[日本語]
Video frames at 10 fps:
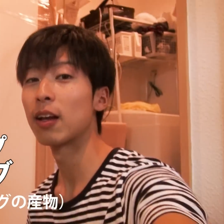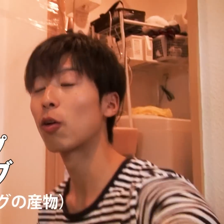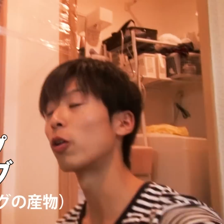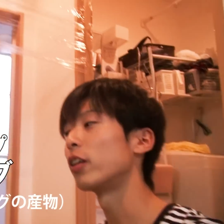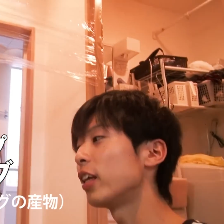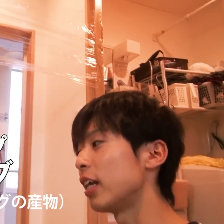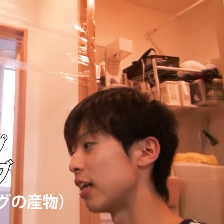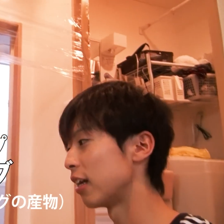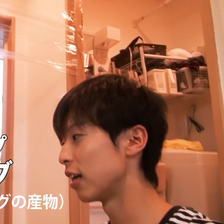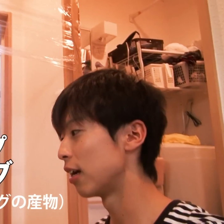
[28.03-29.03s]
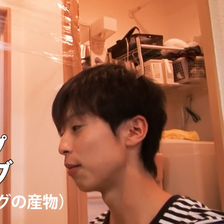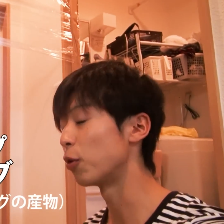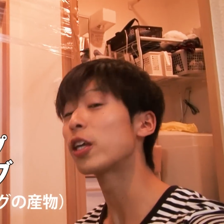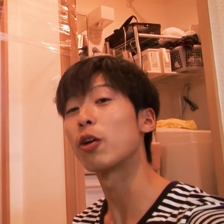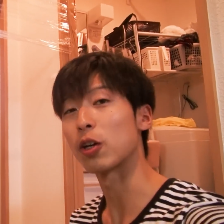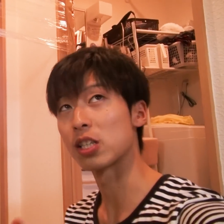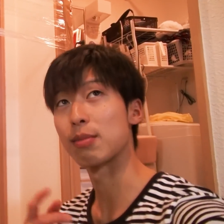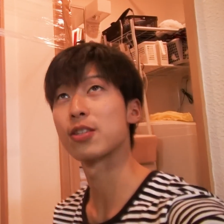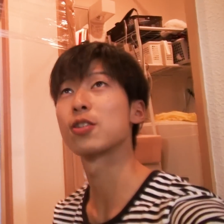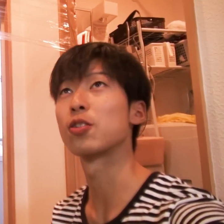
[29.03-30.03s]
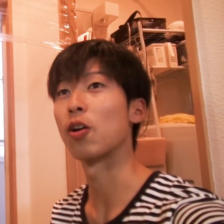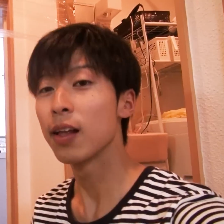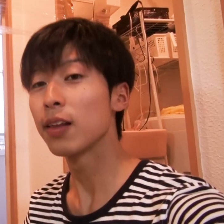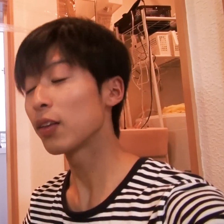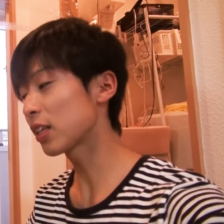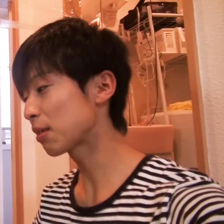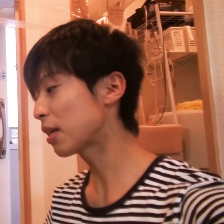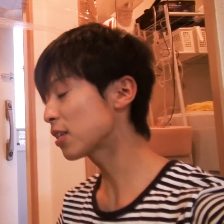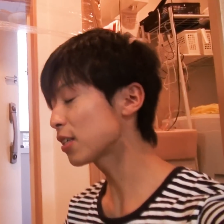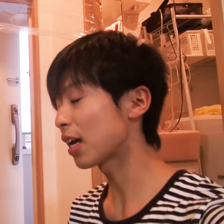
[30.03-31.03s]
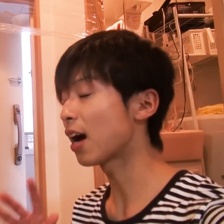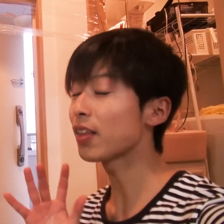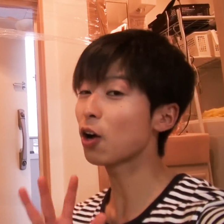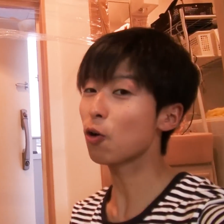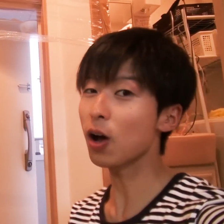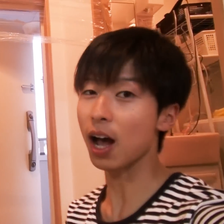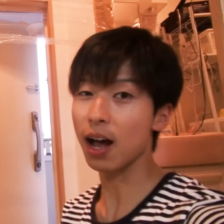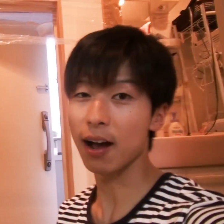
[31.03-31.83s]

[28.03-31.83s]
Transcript: これにもう勢いよくつまずくとでつまずいた鼻緒は